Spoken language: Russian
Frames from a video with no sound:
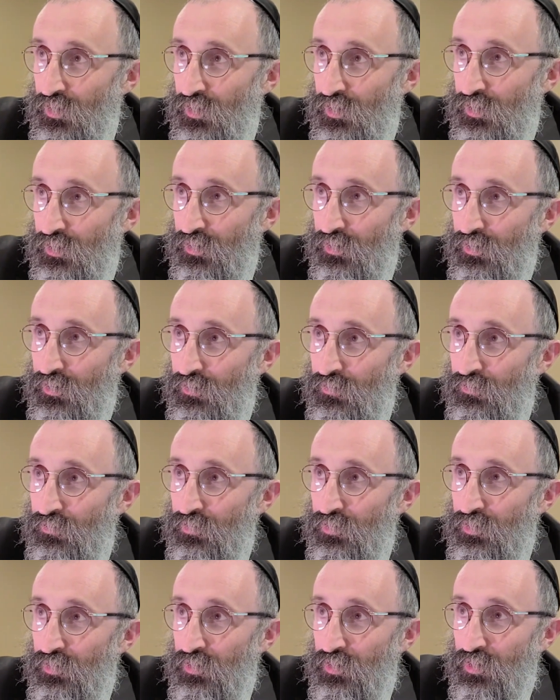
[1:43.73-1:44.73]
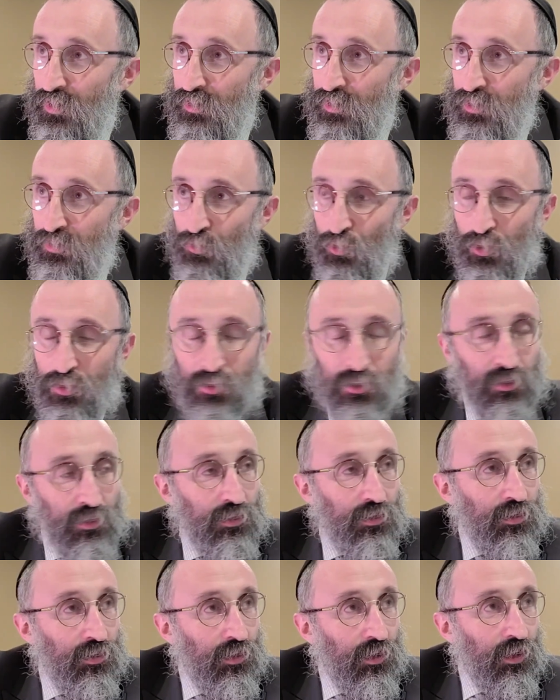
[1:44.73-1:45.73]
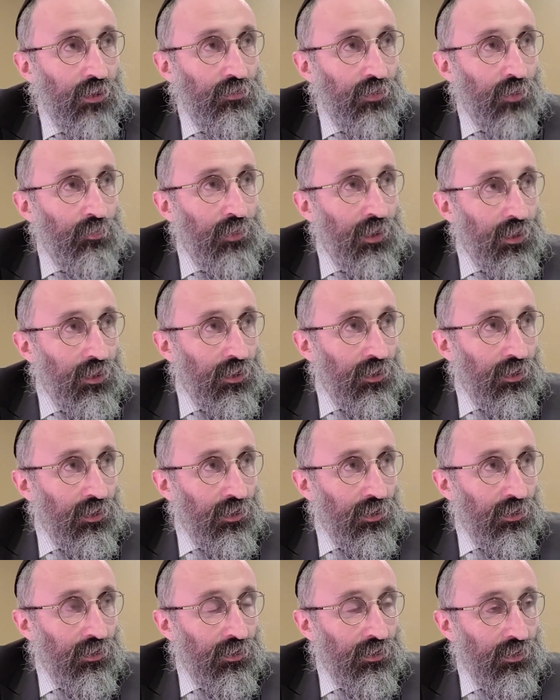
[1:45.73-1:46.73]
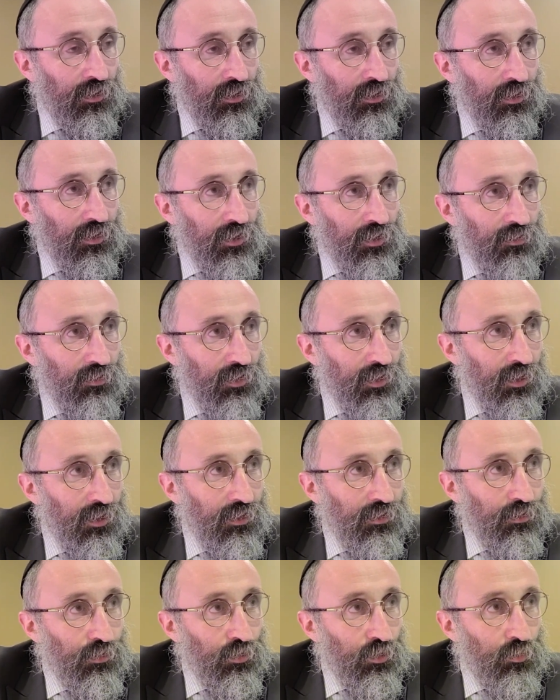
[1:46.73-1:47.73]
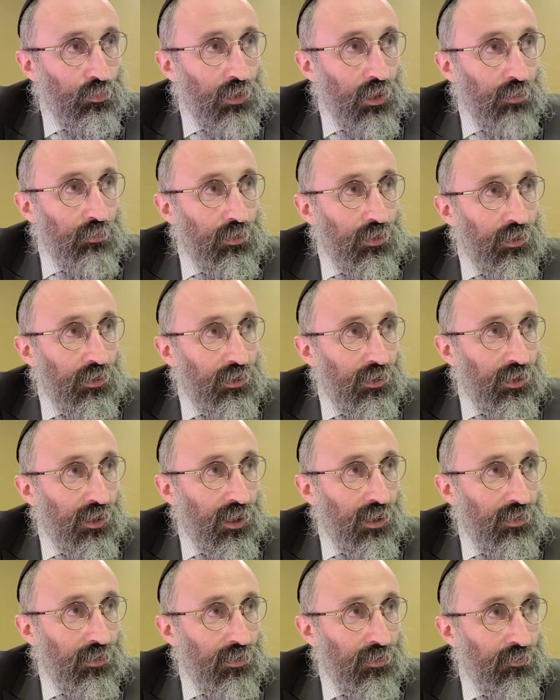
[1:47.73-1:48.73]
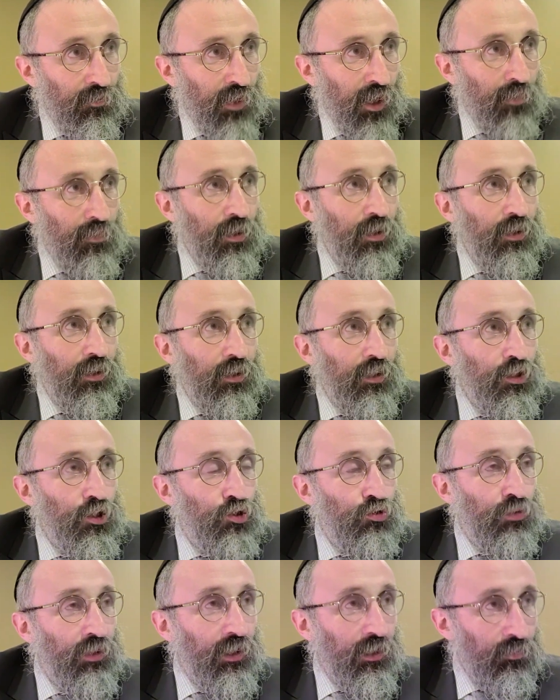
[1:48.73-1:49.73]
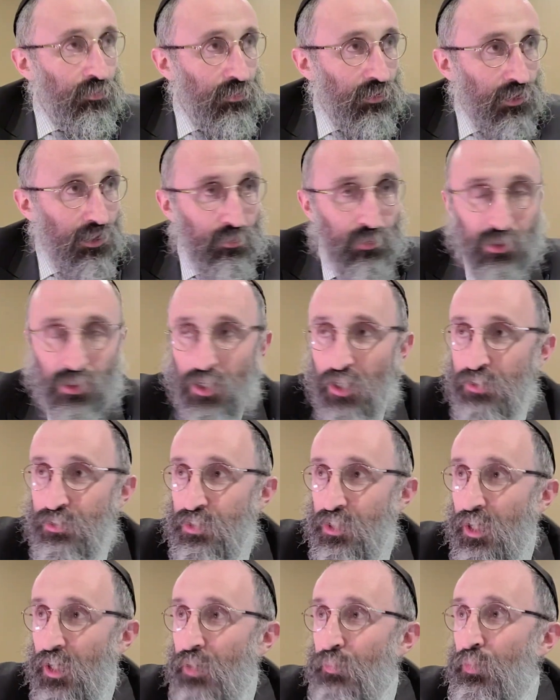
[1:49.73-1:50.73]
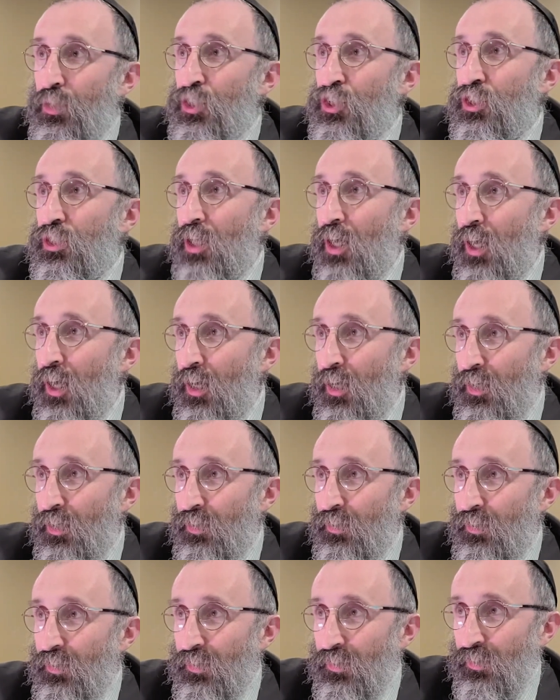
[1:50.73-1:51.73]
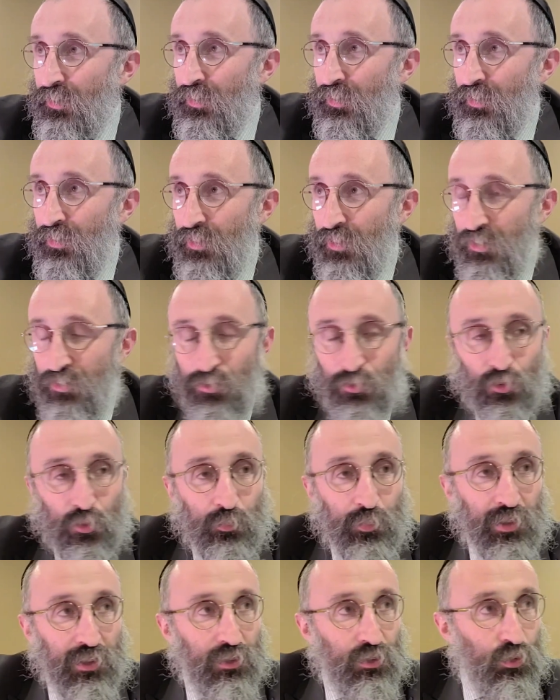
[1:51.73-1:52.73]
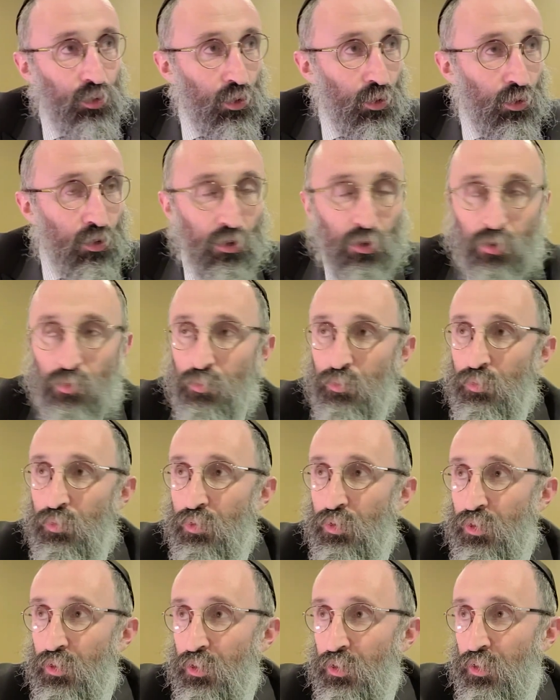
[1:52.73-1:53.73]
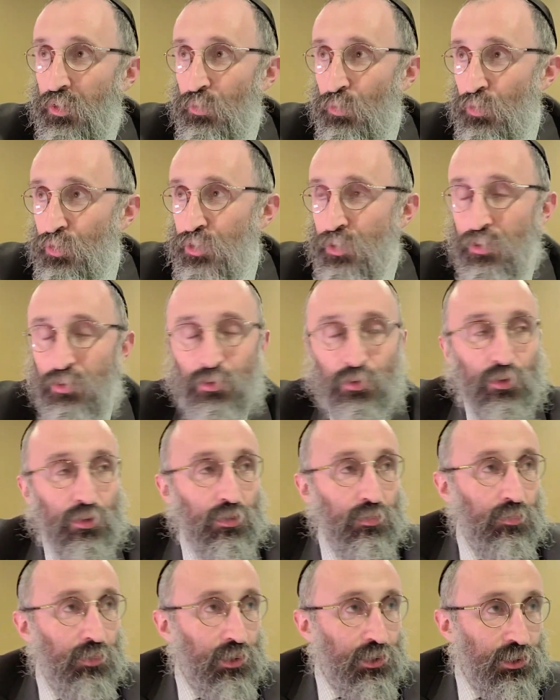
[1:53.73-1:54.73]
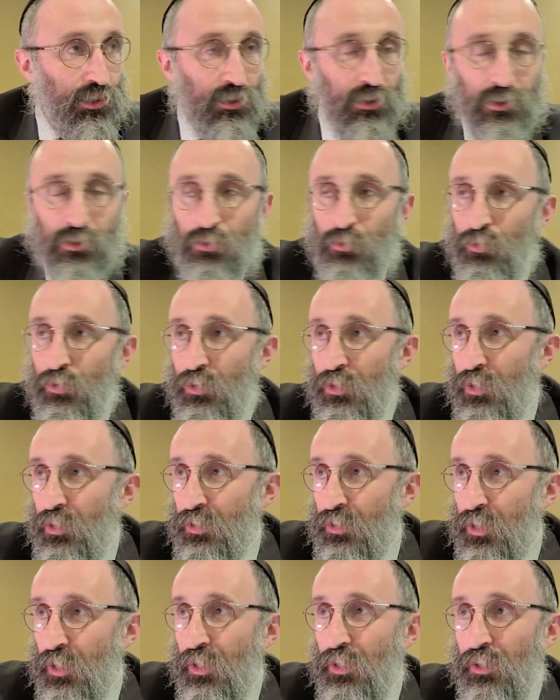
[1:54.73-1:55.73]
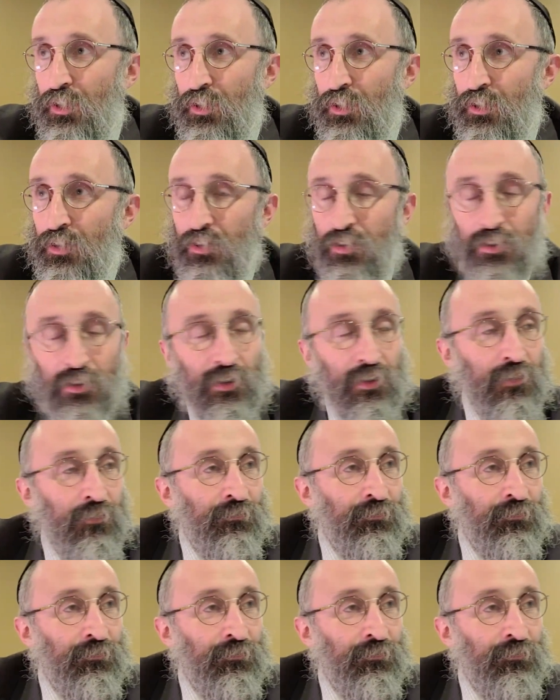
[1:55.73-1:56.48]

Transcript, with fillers: Э, сегодня в Америке говорят об American Dream, американская мечта. Э, это купить дом, хороший дом, машину и так далее –